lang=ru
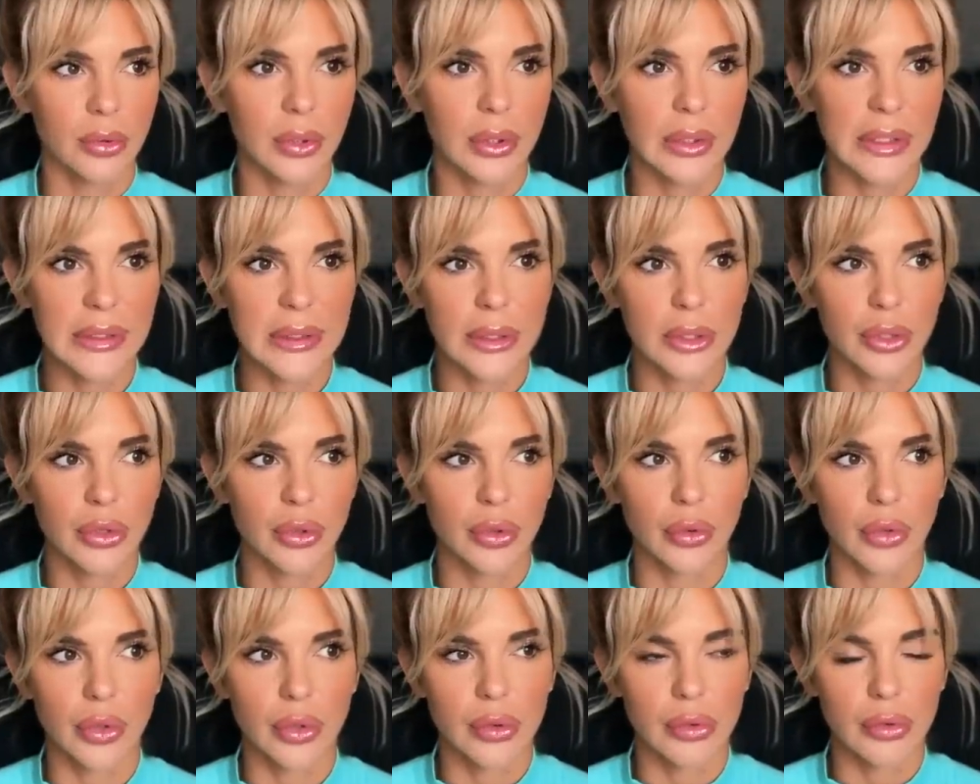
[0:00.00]
Но если
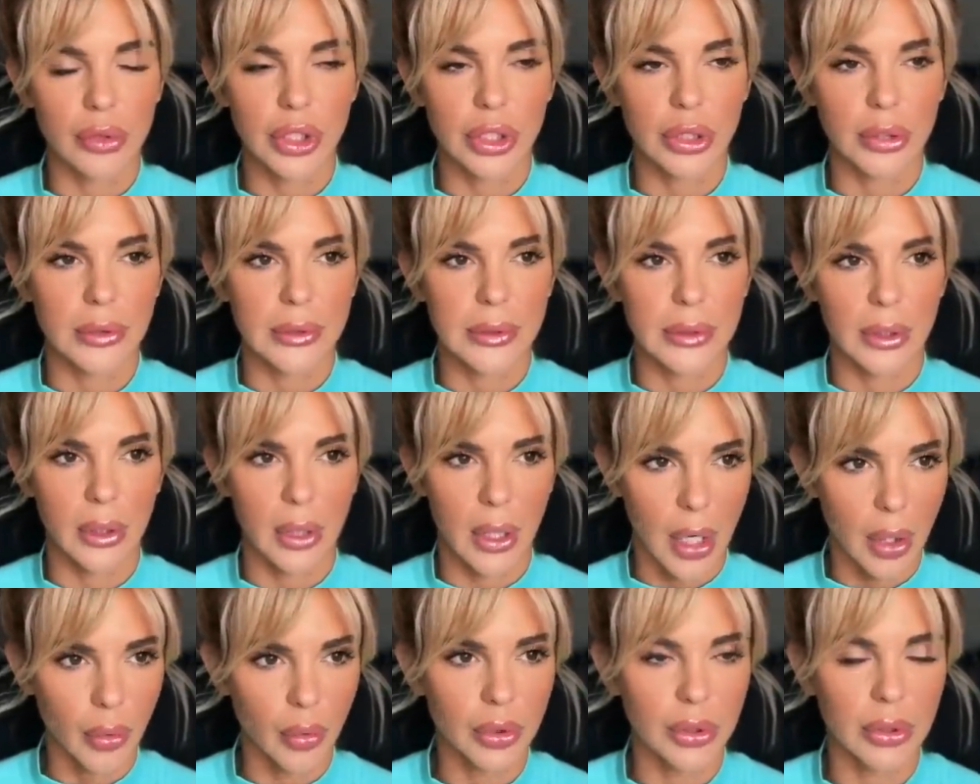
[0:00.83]
что-то случилось,
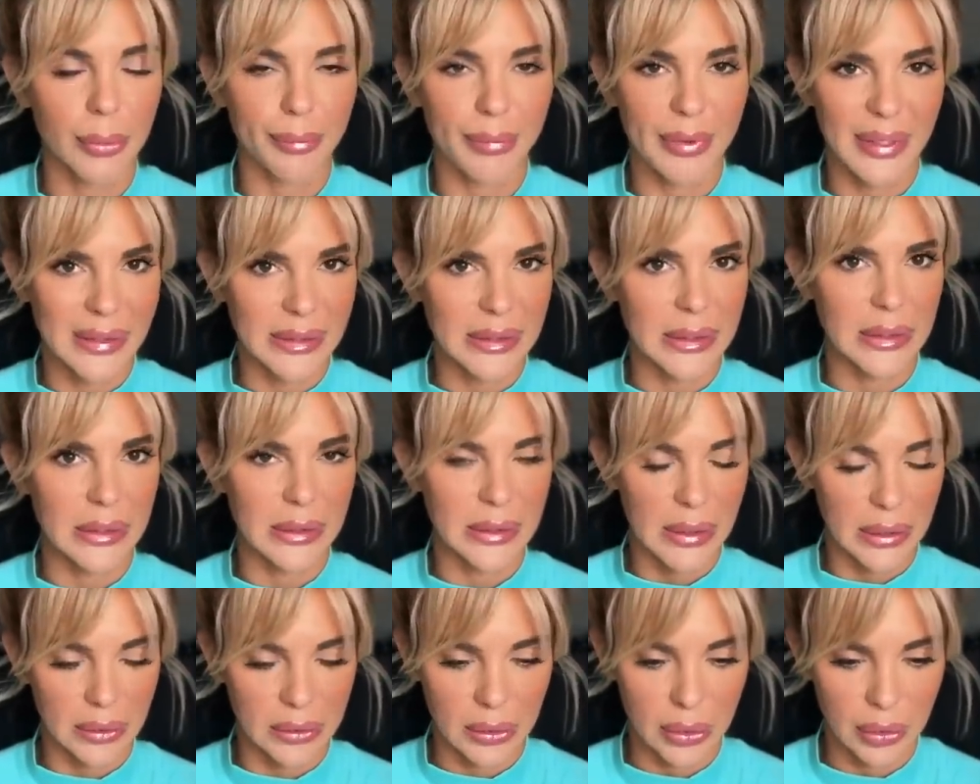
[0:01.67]
какой-то
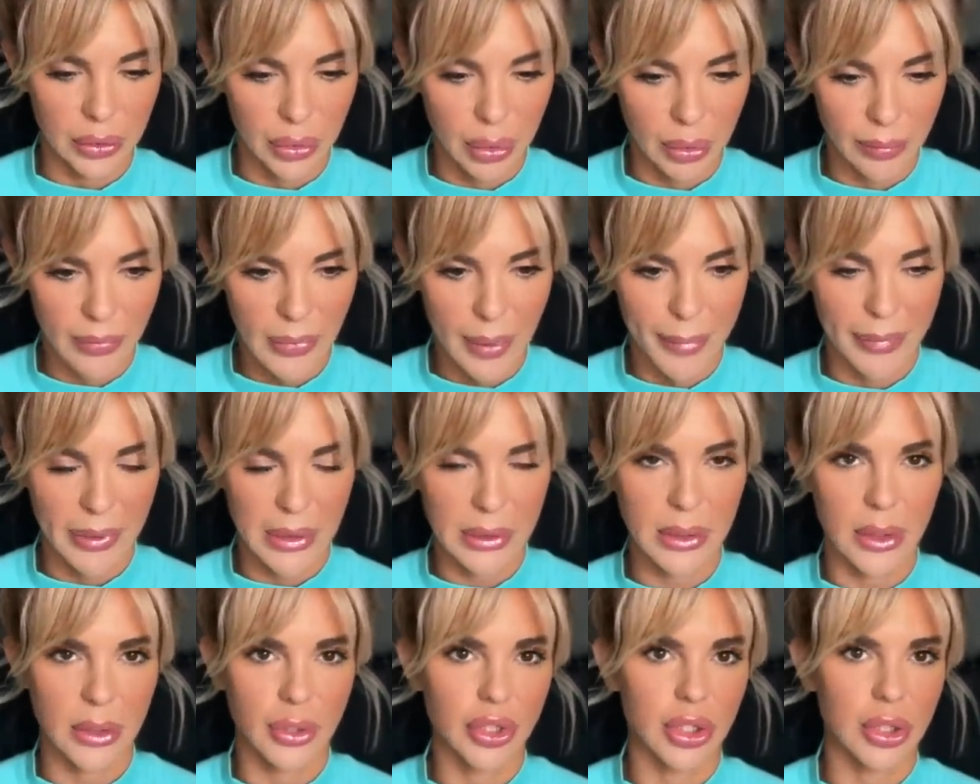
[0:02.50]
прецедент, который мне
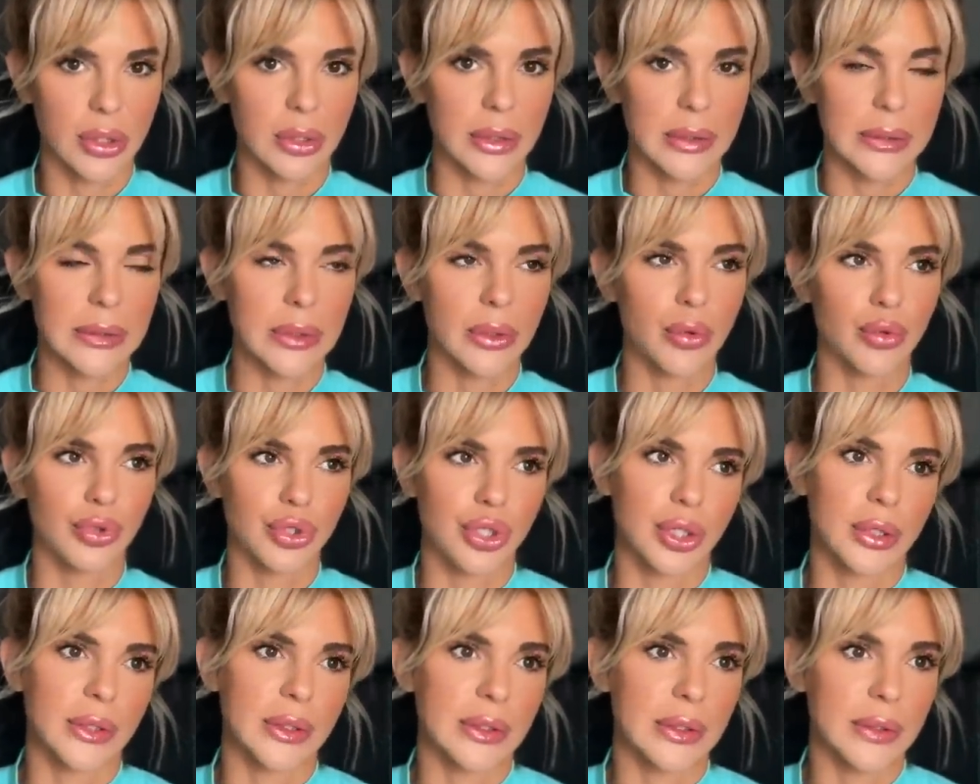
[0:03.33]
показал человека с не
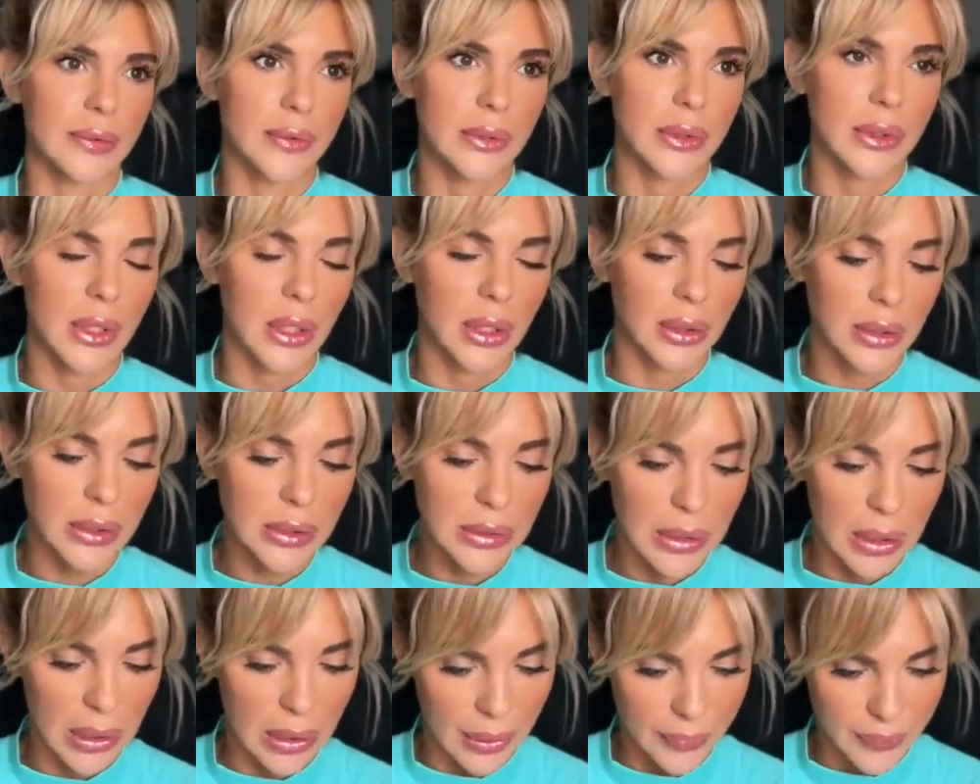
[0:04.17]
очень красивой стороны,
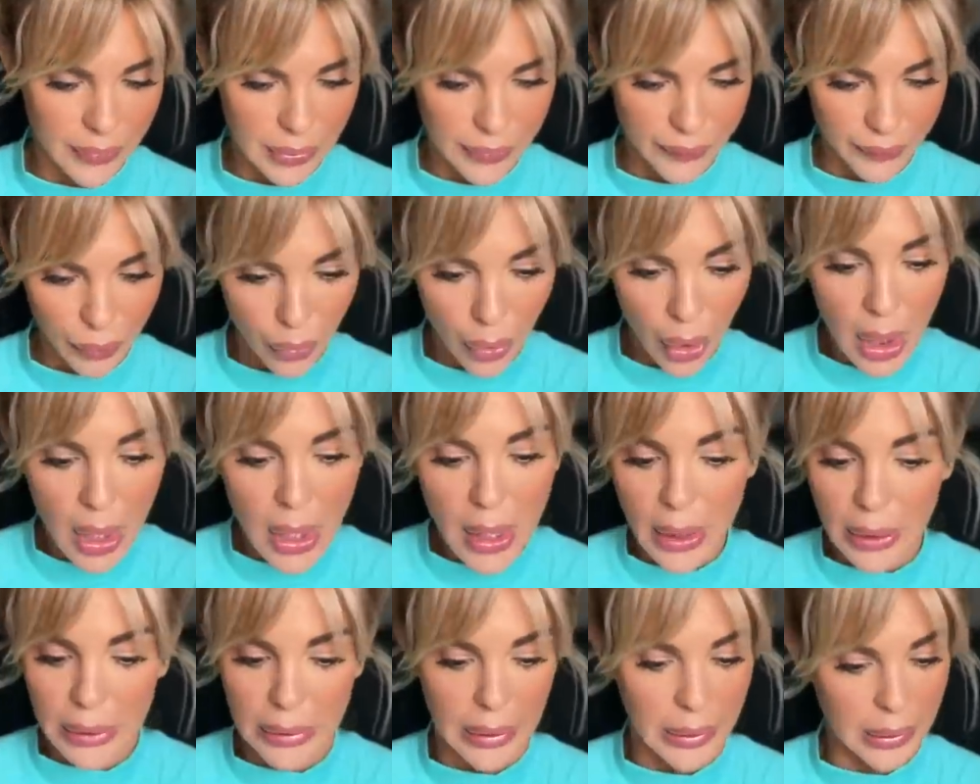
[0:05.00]
скорее всего,
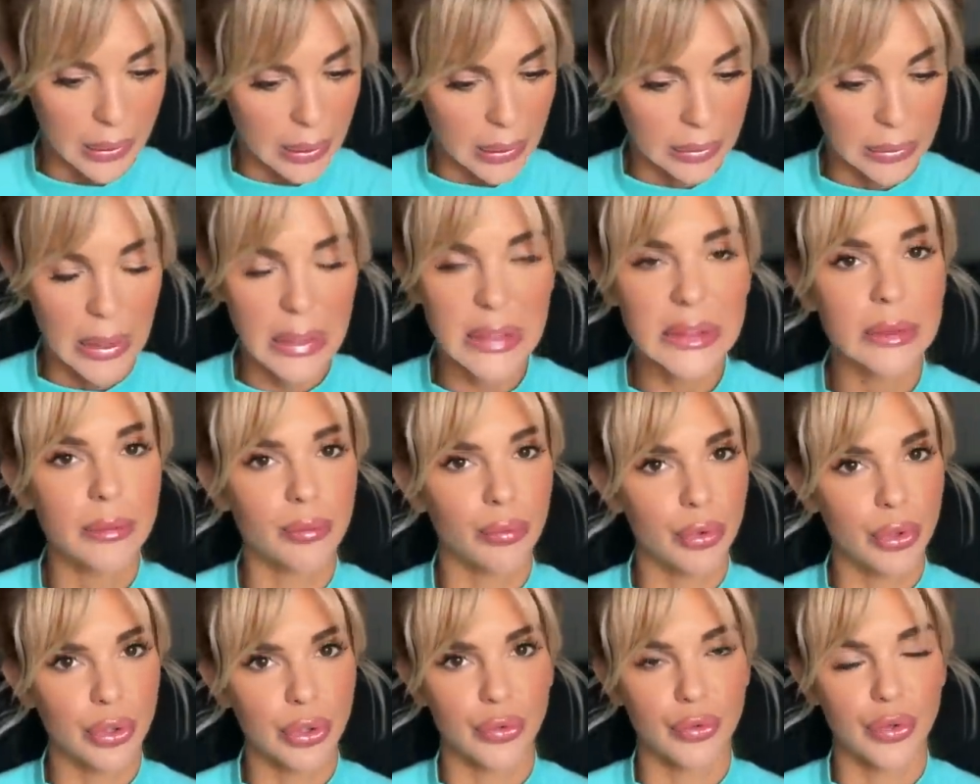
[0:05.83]
я никогда с ним
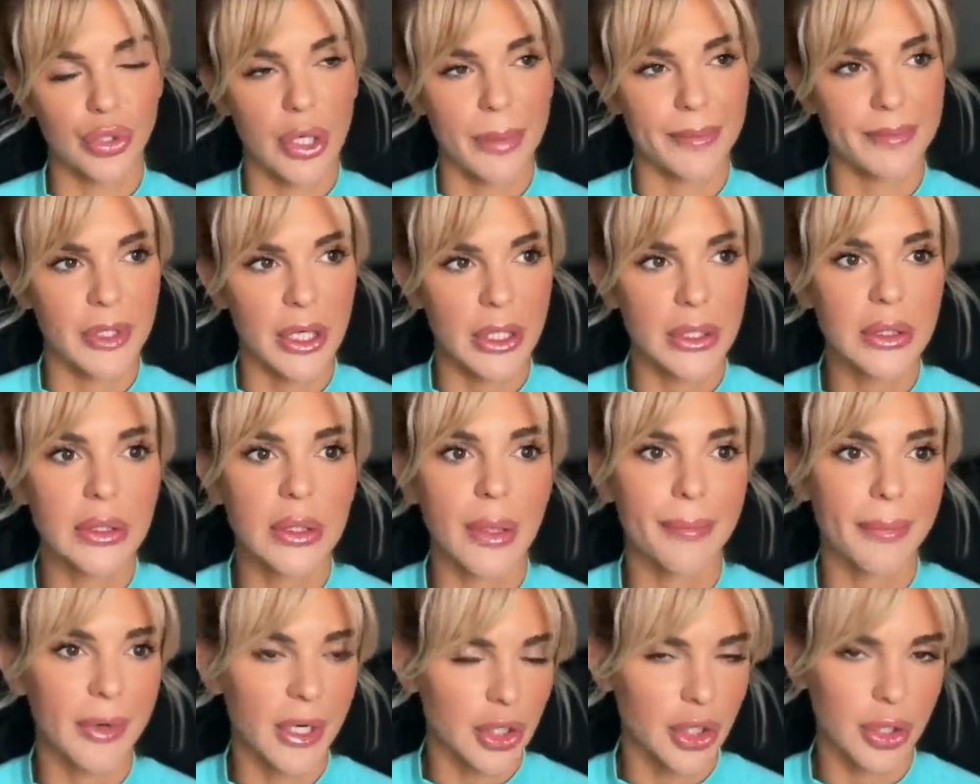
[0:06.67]
больше уже общаться
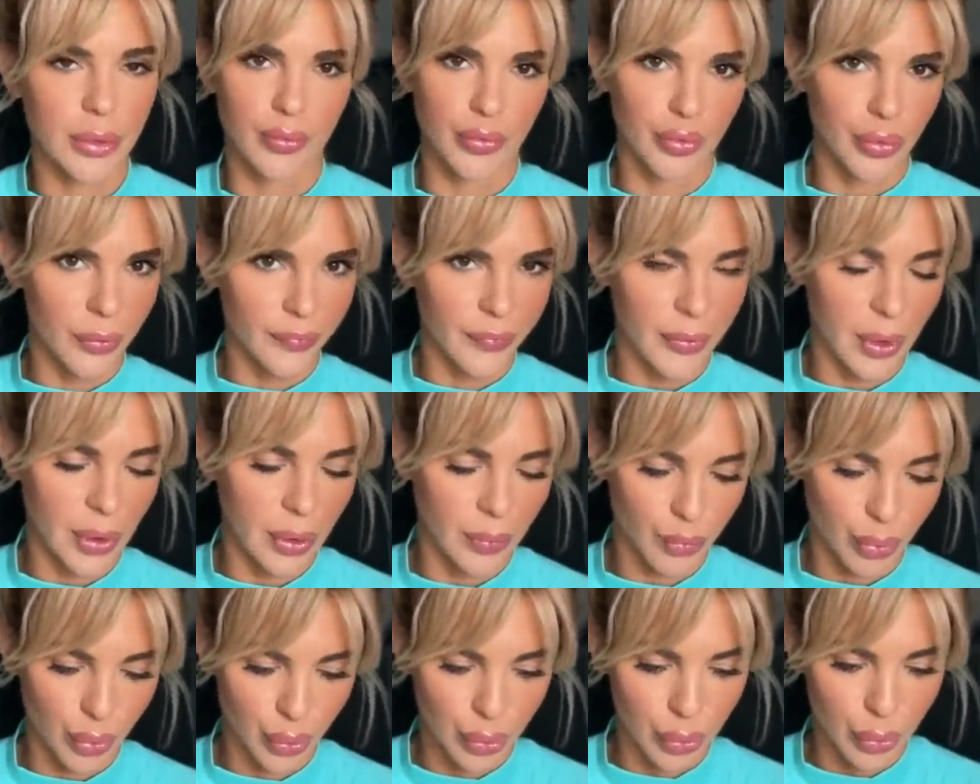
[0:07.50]
на прежнем уровне не
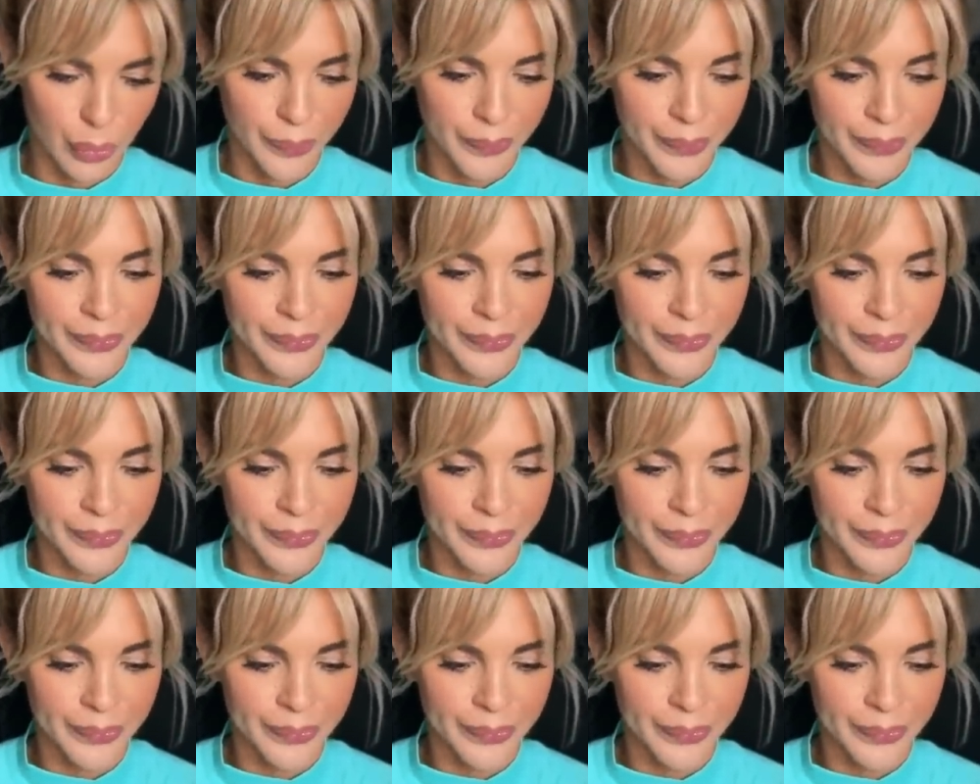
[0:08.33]
буду.